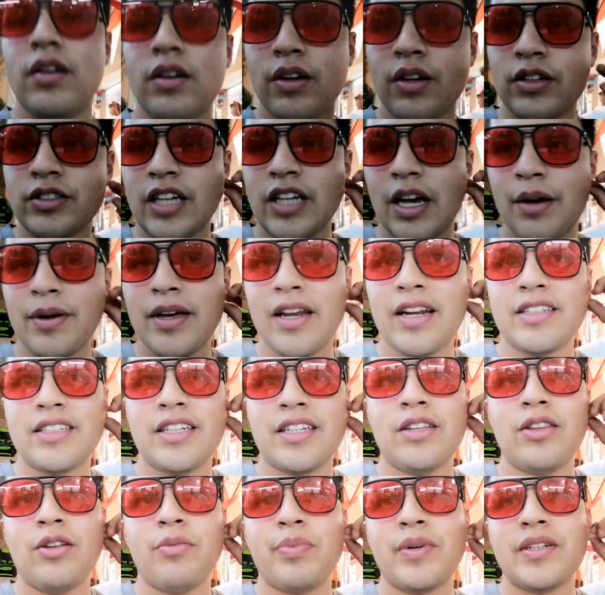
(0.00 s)
o sea, viene
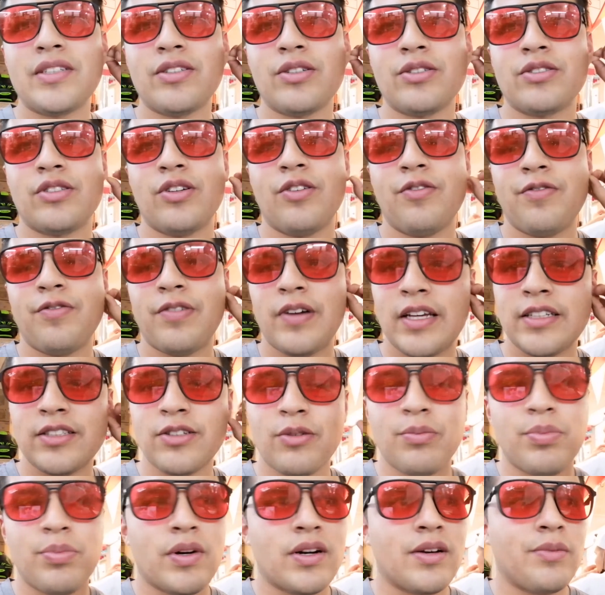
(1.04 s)
siendo pues ostión
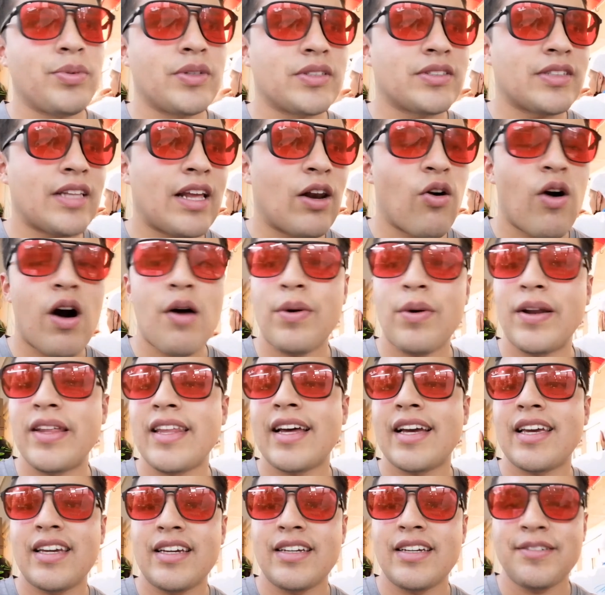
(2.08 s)
fresco porque pues te lo abren
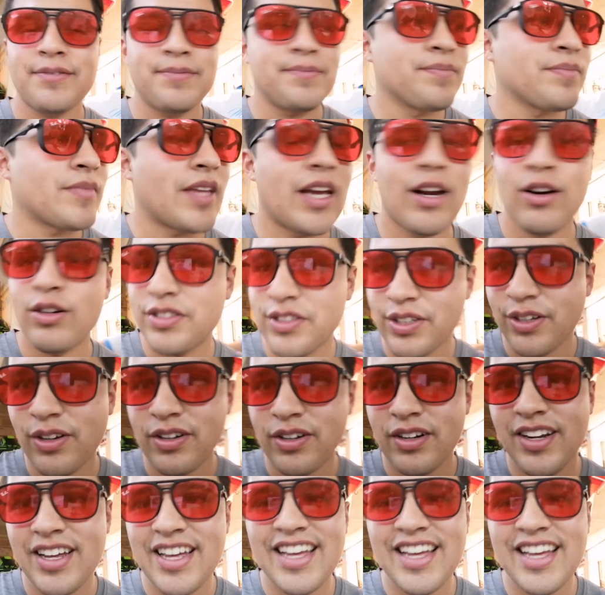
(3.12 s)
aquí, el ostión.